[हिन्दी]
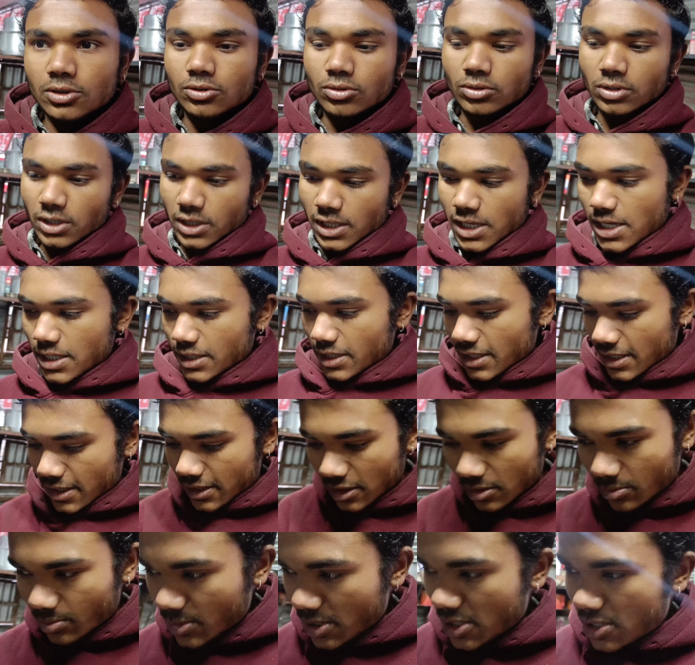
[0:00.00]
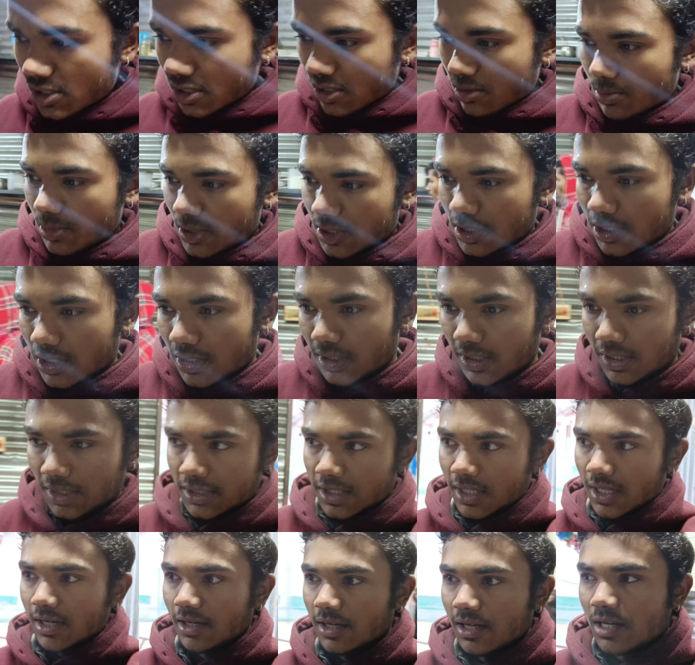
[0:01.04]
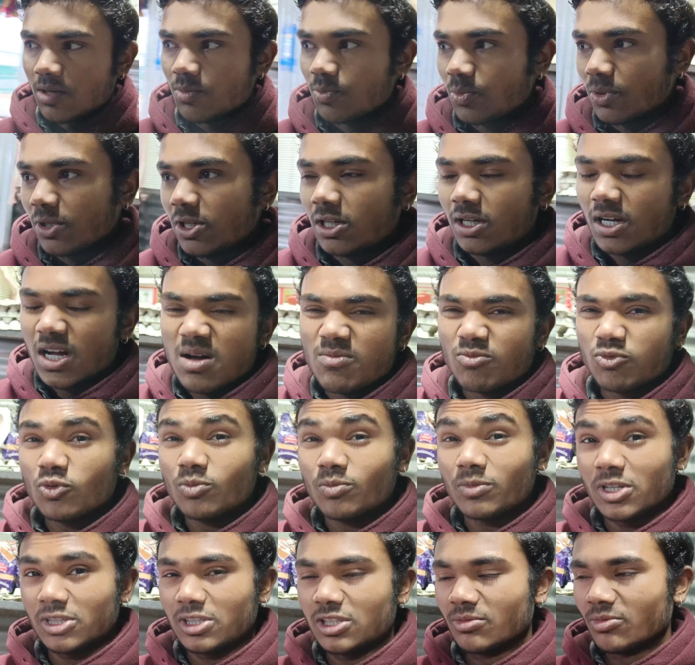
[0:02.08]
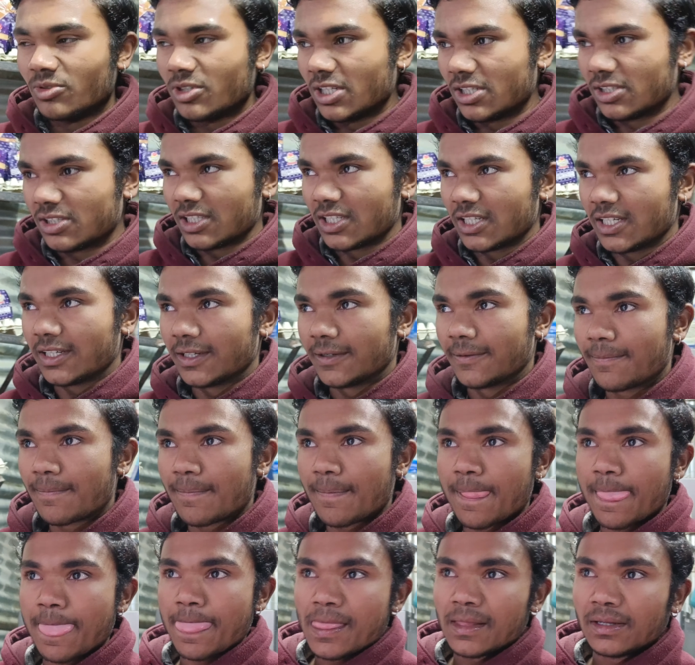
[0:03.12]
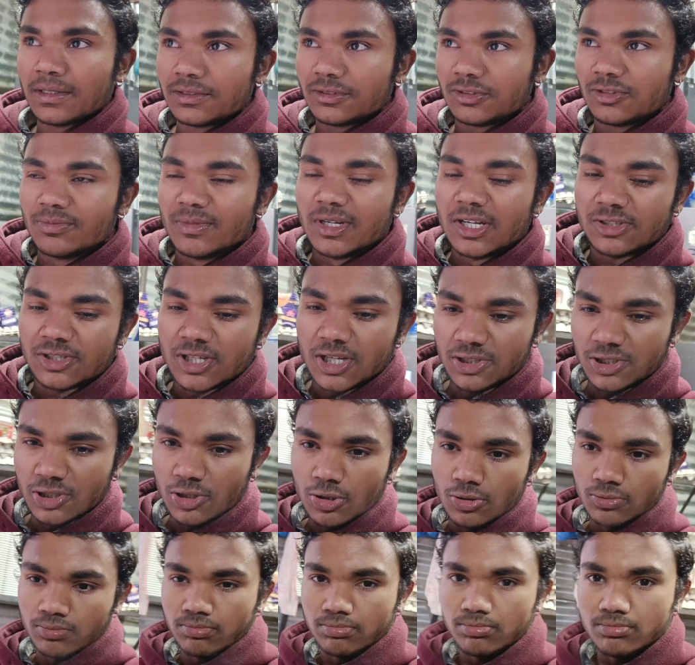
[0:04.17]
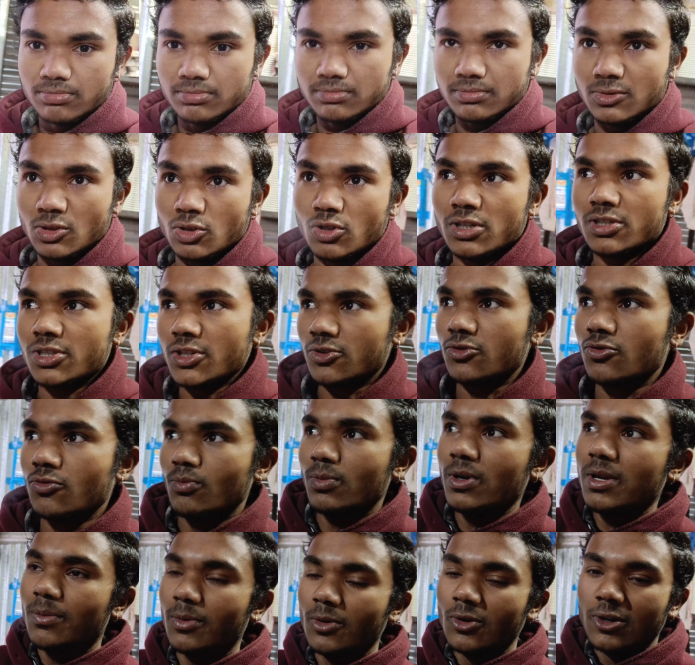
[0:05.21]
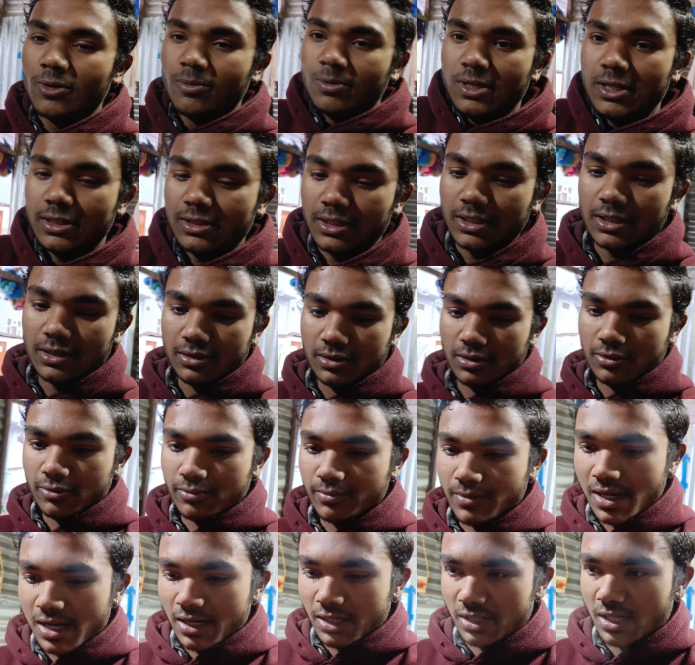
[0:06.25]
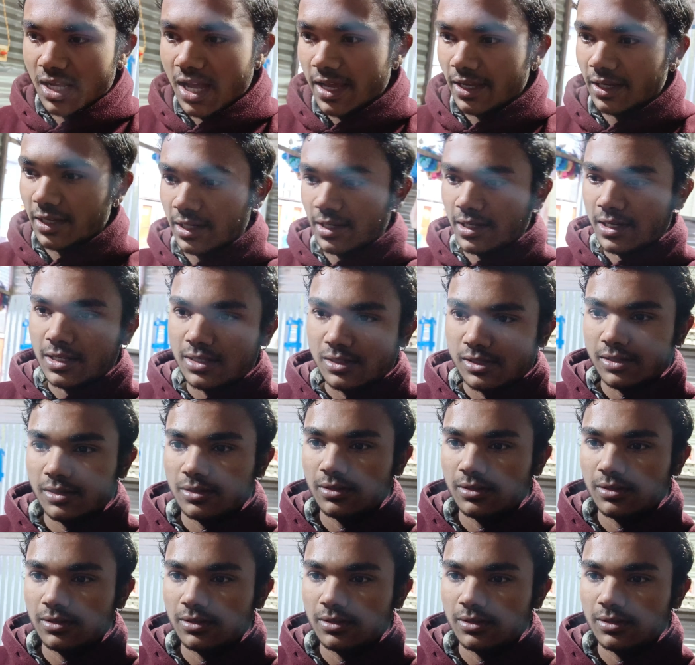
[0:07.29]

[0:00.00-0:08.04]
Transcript: तो लगा दिया एकदम मस्त अब बचे ढेर सारा काम चलो तो काम कुम खत्म करते हैं मैं सब चलो थोड़ा सा सुबह ब्लॉग बना था ना बारिश आ ही गया